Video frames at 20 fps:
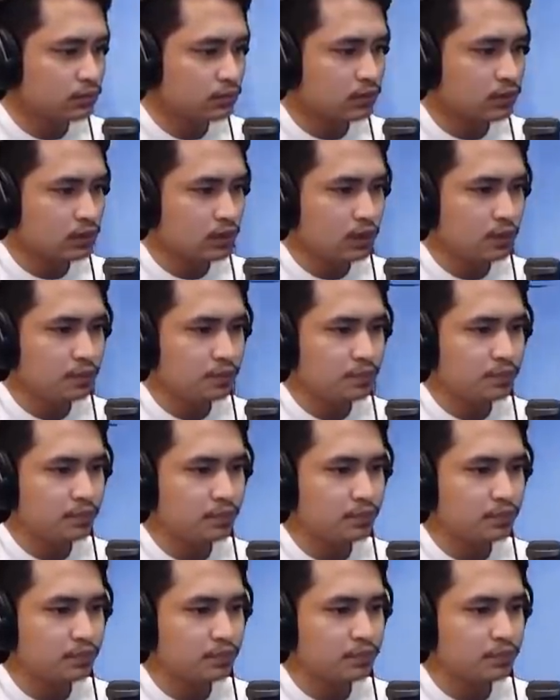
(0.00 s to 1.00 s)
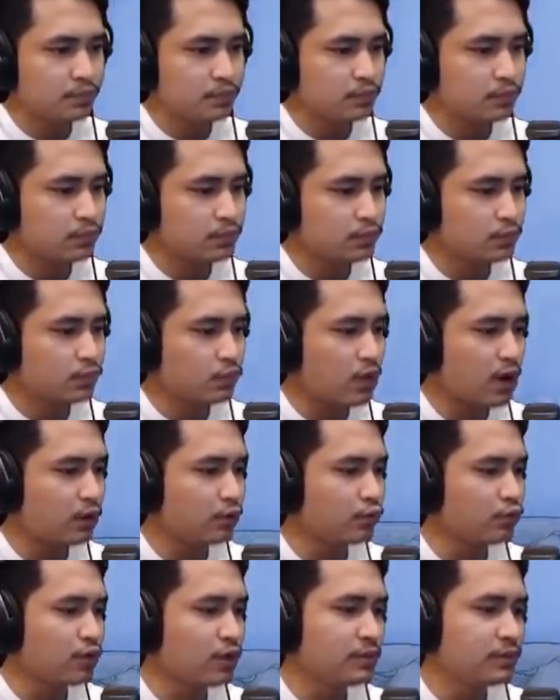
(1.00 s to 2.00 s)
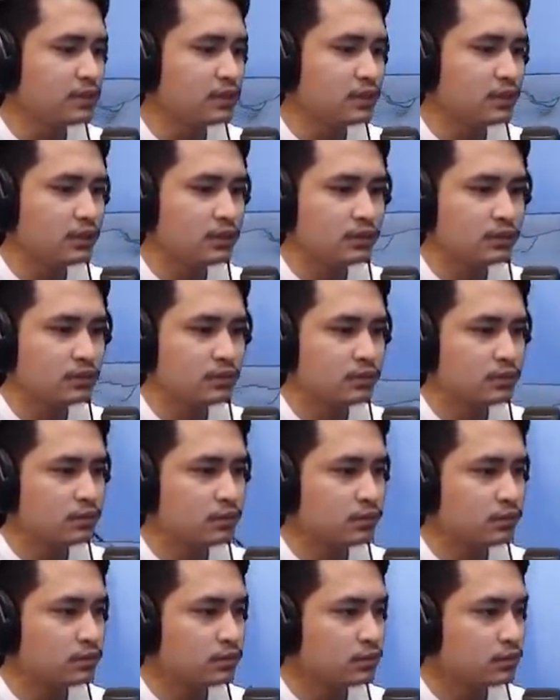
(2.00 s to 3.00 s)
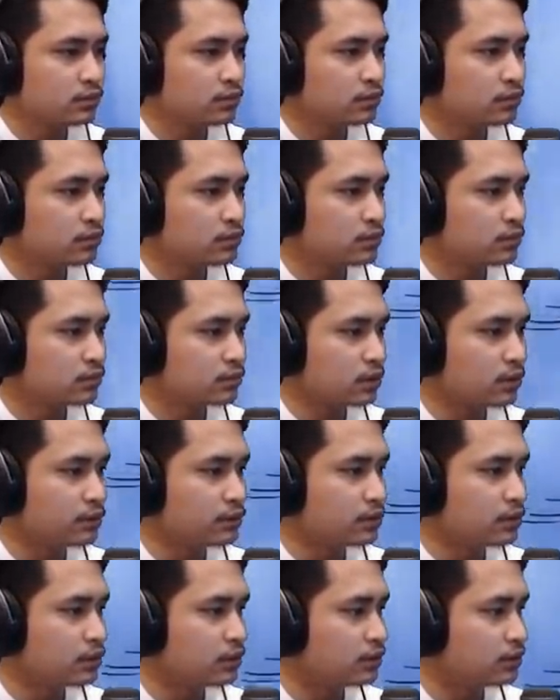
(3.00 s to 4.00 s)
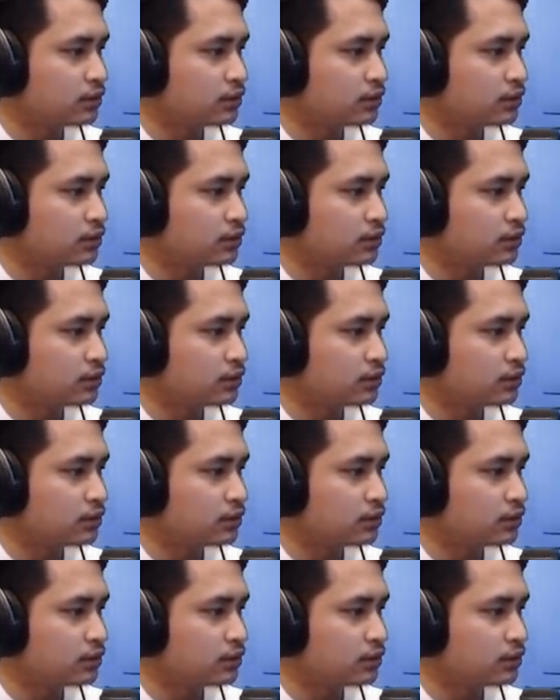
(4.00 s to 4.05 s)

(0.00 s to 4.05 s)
Hup. Waduh, nggak bisa nih. Nggak bisa nih.